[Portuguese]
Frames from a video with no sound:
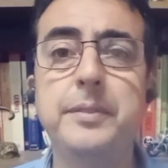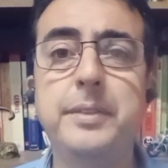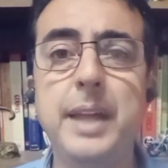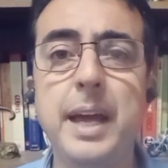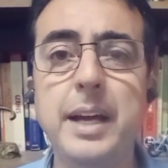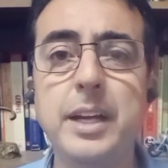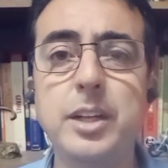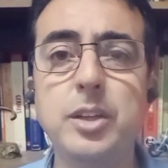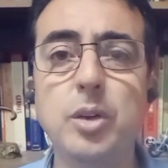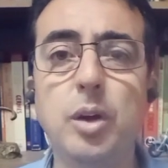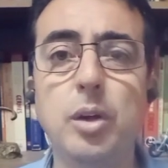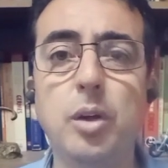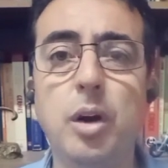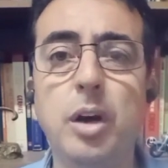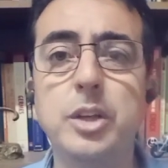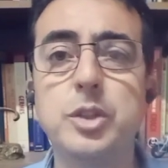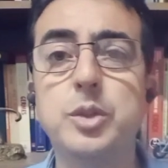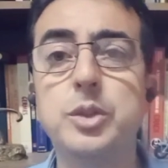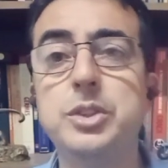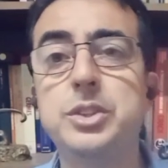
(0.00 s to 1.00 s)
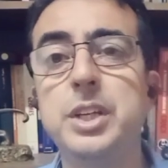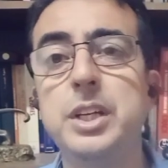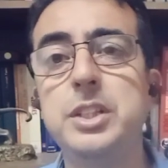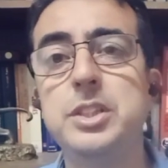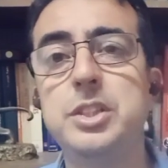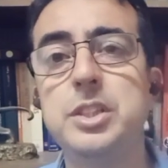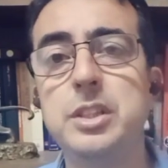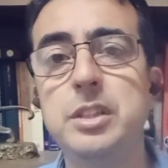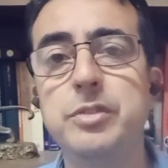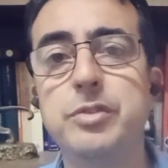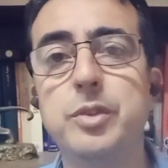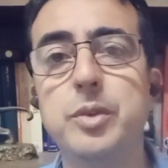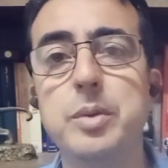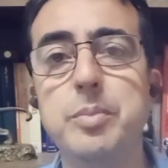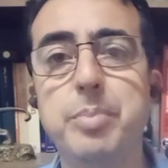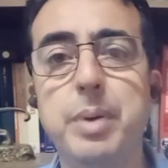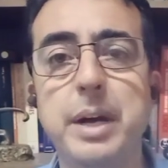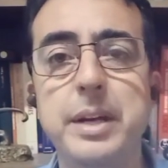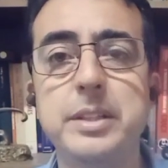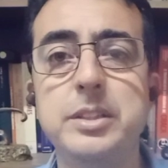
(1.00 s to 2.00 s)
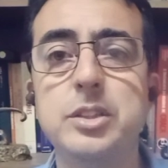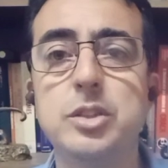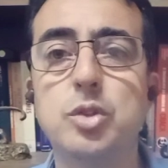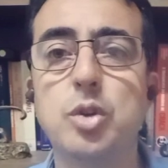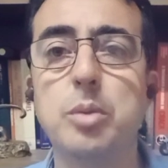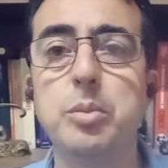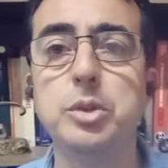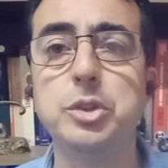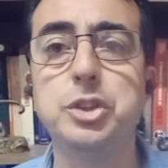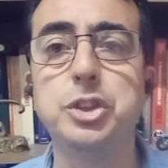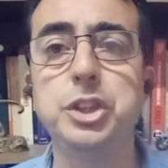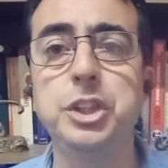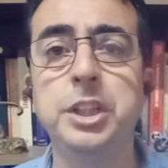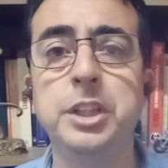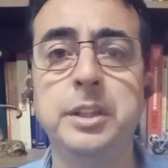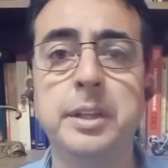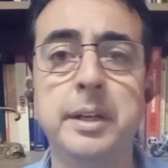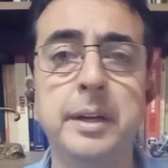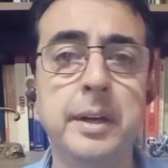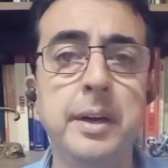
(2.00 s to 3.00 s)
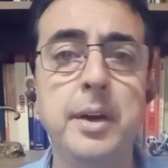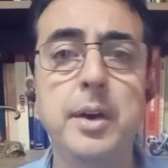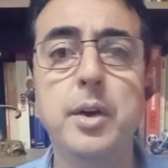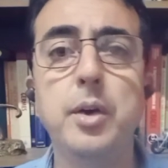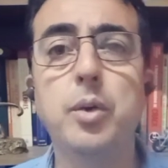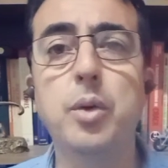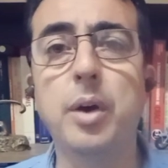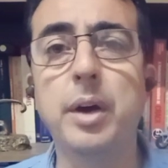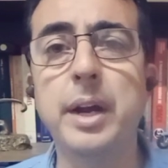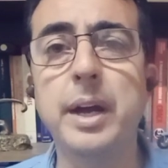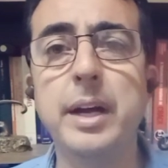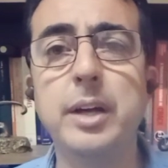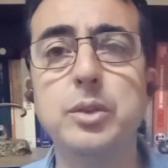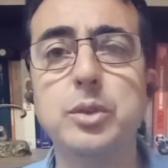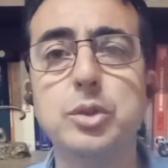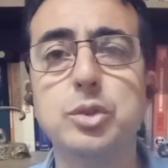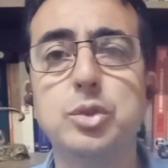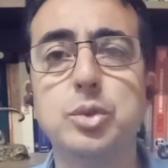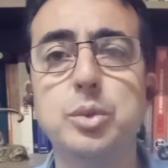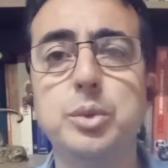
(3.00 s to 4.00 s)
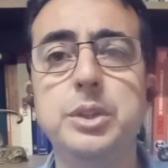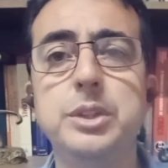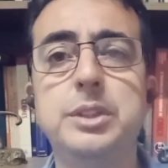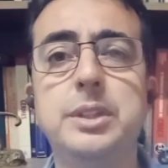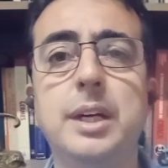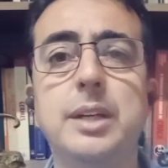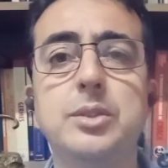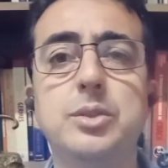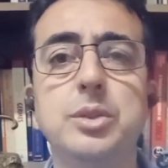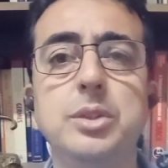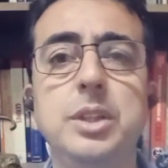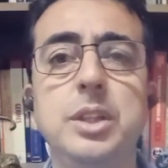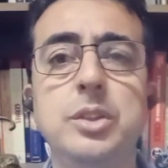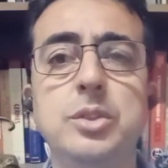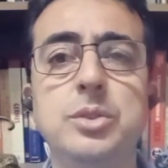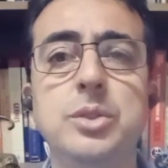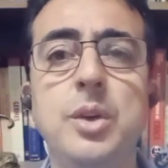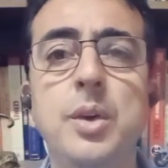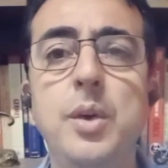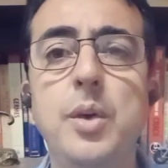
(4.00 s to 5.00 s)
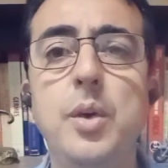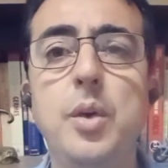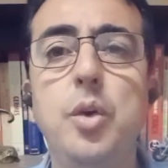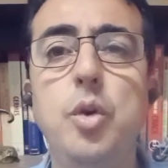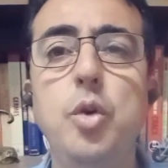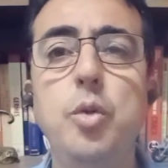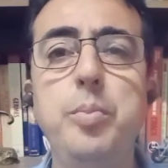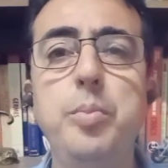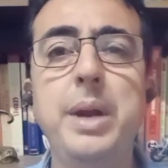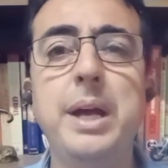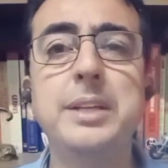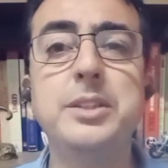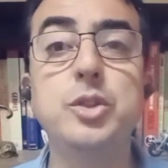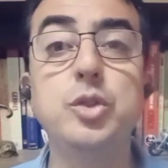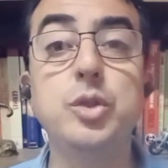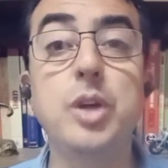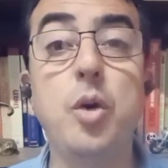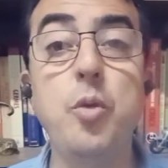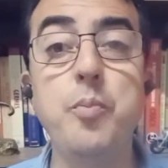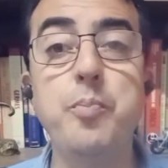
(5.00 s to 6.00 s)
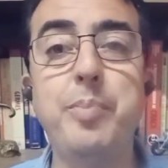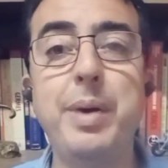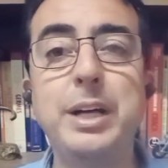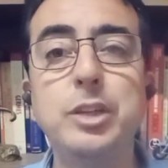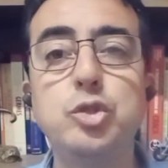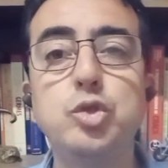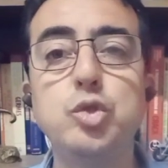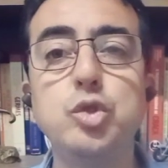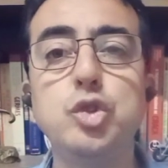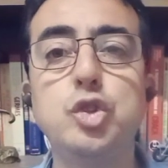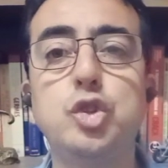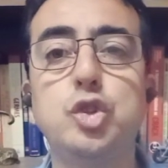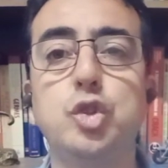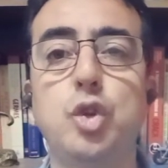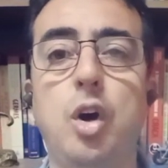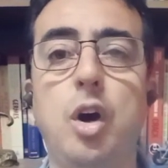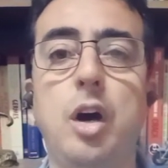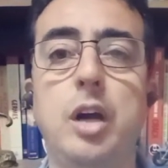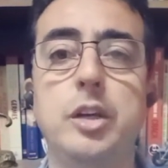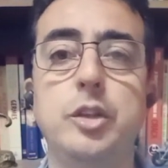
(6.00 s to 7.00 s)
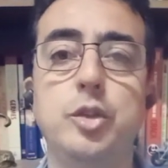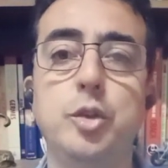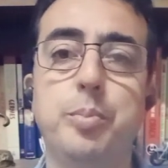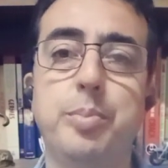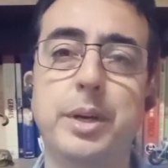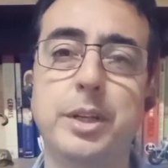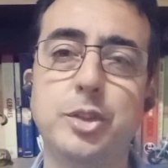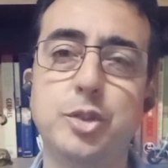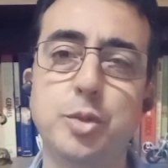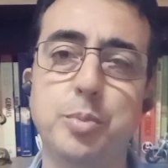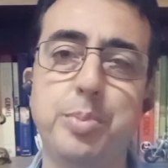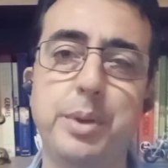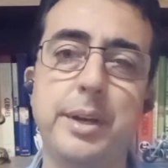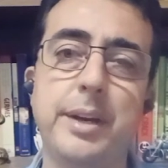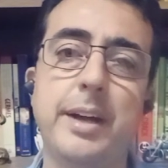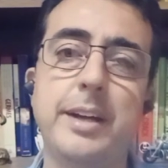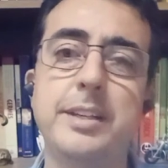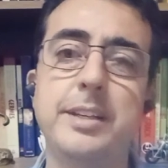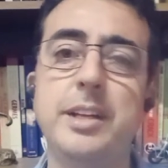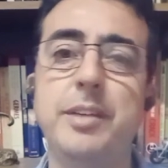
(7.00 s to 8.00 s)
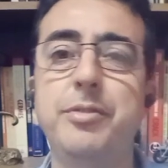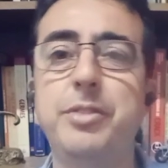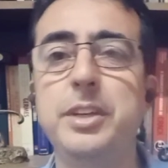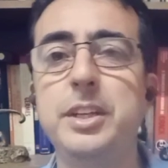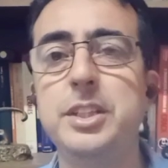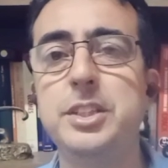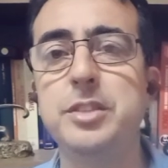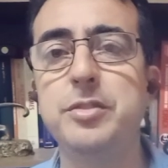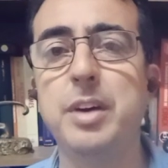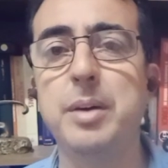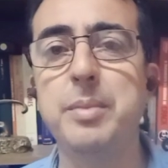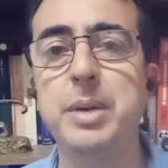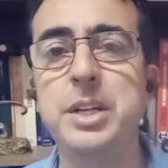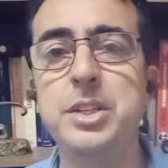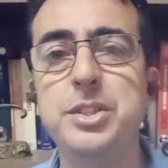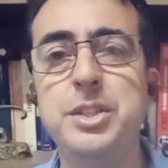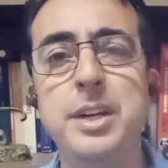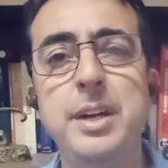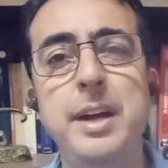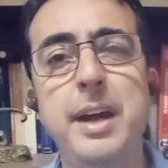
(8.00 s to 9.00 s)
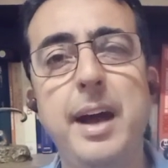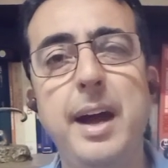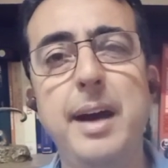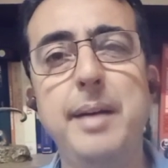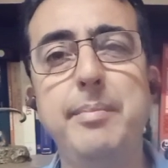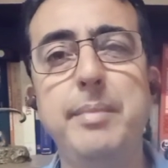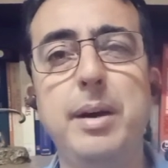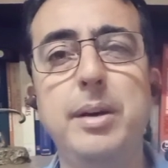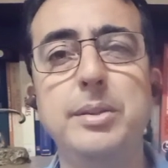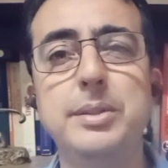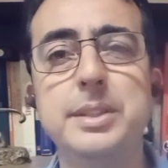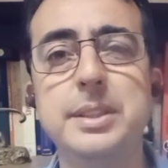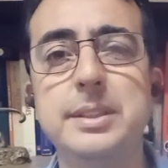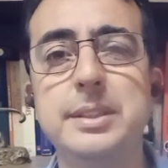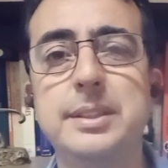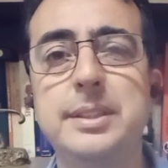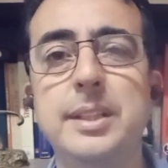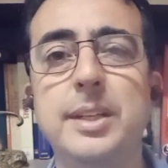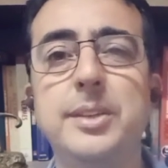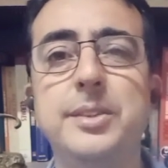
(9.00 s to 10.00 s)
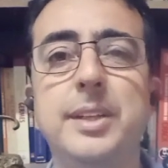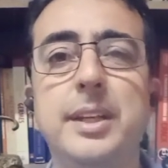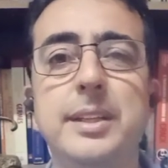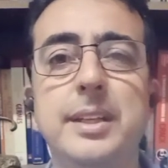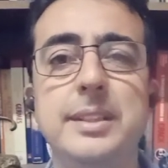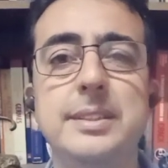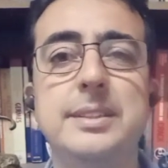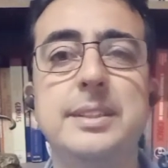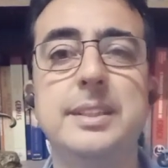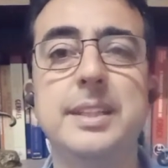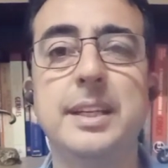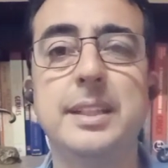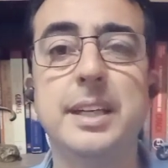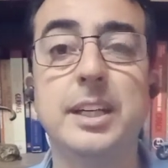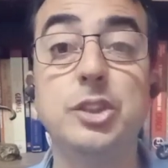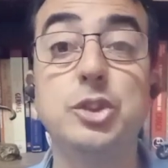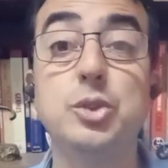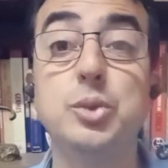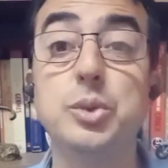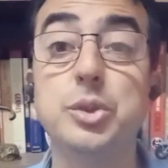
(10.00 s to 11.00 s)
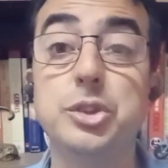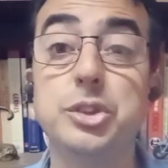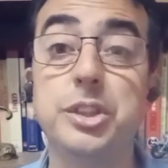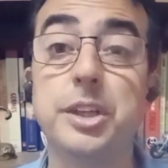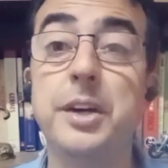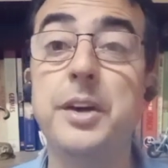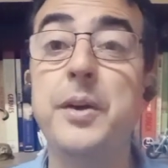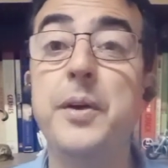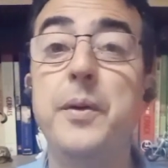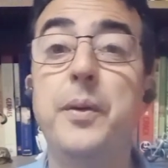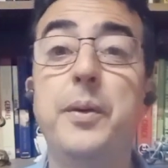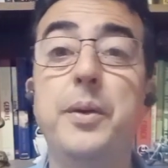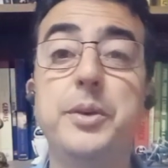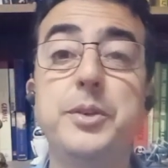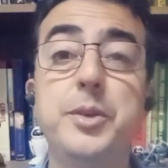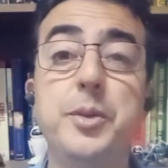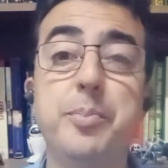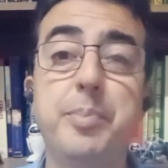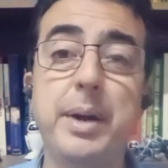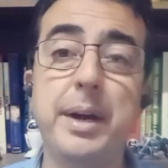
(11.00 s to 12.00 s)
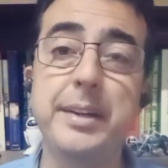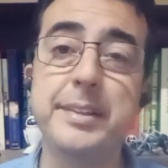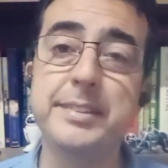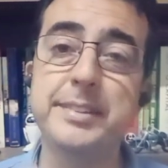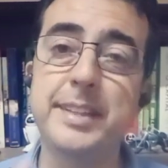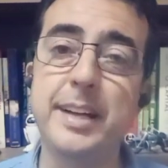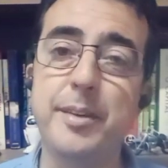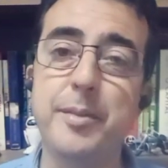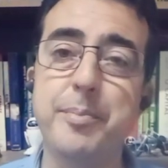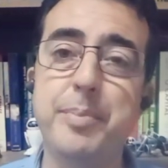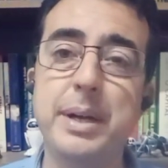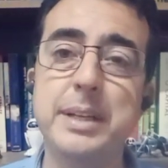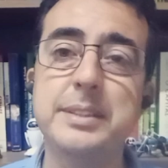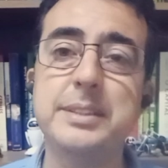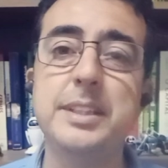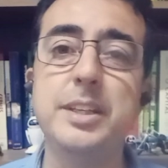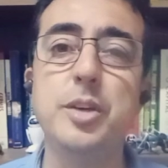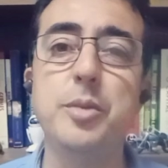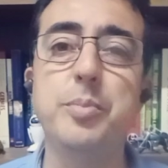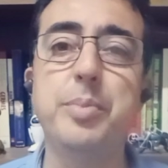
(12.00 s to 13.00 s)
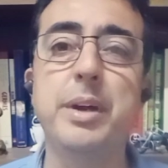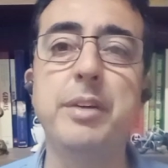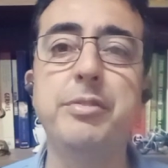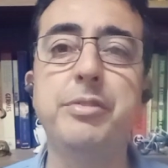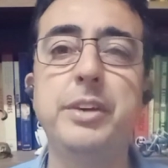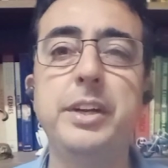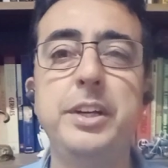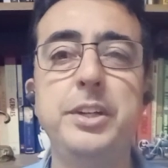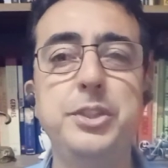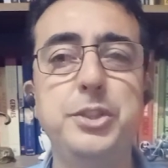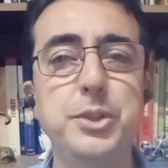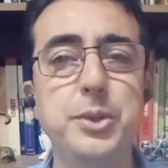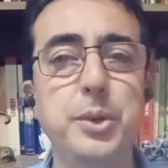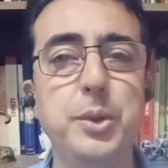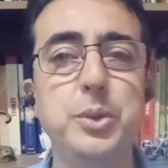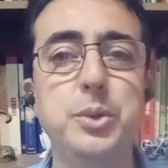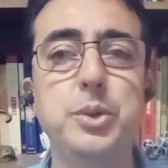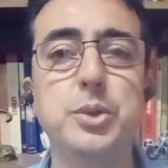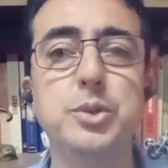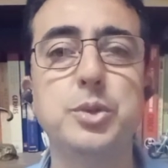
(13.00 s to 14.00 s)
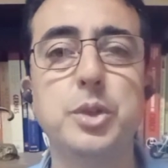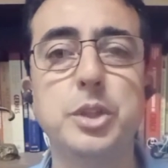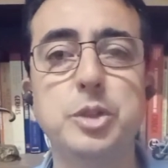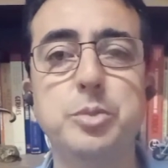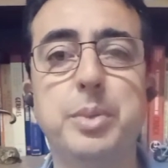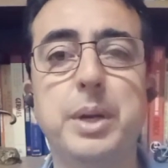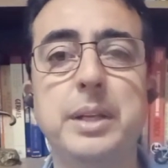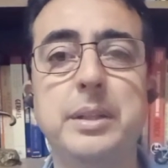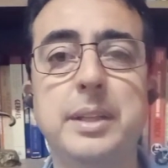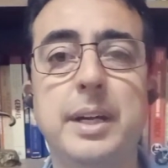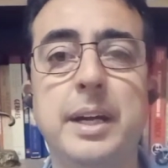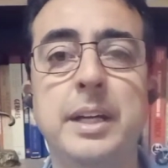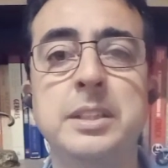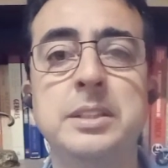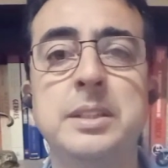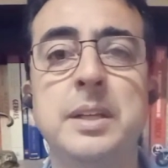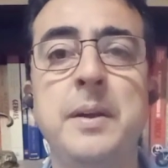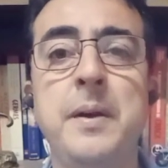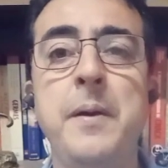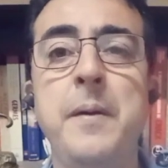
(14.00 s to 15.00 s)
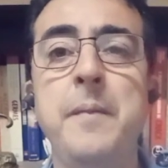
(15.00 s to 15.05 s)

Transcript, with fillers: tecnológico e científico em países como China, Coreia do Sul e Estados Unidos, o Brasil dá um passo sólido para superar definitivamente a maldição da dancinha da Xuxa, onde o país dá um passinho para frente e outros dois para trás.